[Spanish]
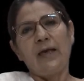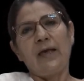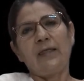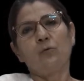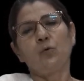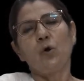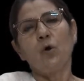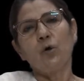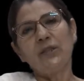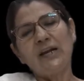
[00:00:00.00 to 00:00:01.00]
en
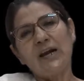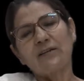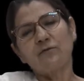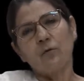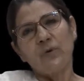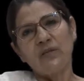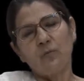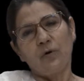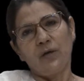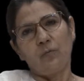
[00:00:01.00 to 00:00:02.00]
unión con el
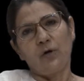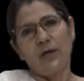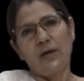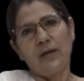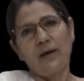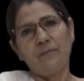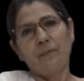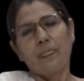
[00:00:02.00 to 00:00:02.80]
arzobispo de Morelia,